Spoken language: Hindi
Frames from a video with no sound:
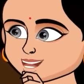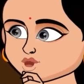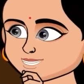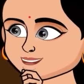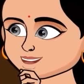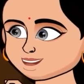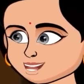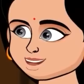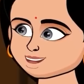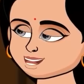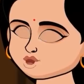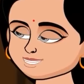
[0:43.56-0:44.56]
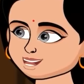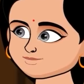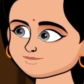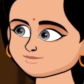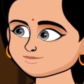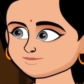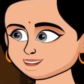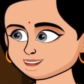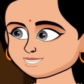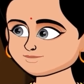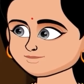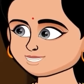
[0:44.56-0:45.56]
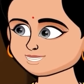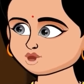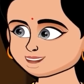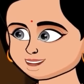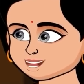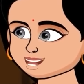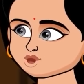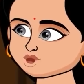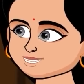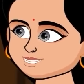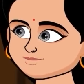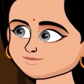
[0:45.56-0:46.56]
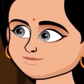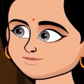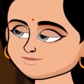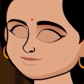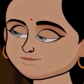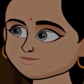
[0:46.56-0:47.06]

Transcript: लगता है इसको पिताजी ही खोल पाएंगे कल इसको